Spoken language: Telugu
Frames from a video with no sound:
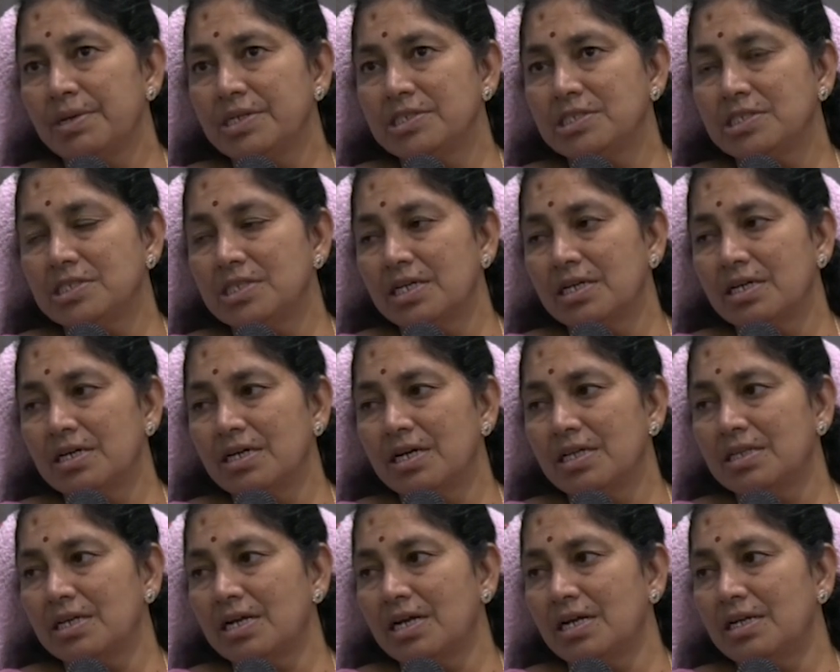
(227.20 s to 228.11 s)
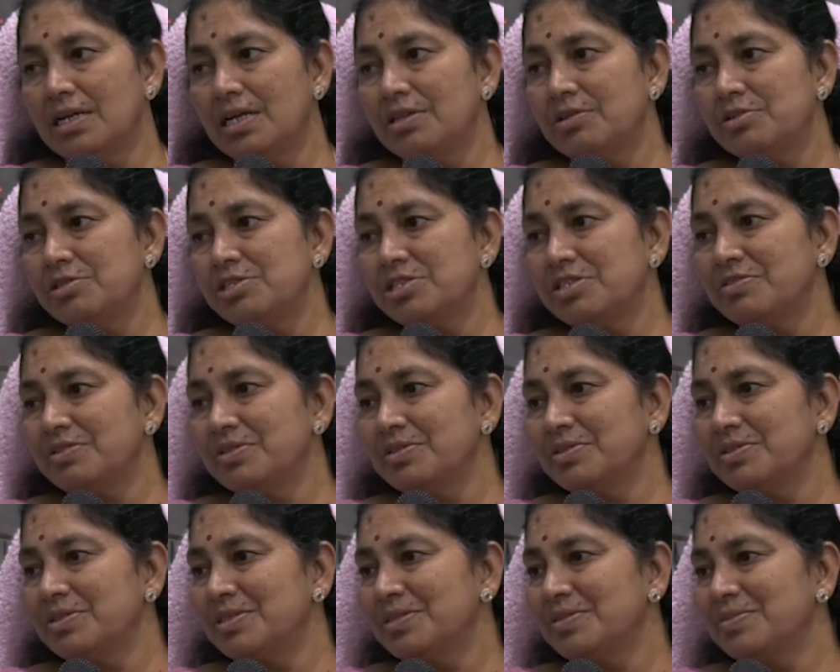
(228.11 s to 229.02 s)
మంచిదేగా అంతకంటే అదృష్టం
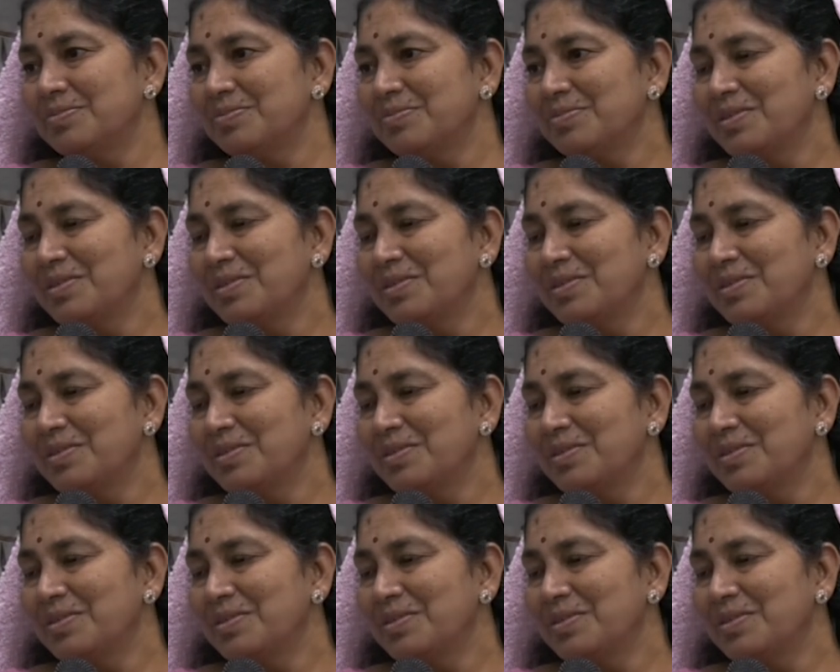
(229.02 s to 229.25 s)
ఏముంది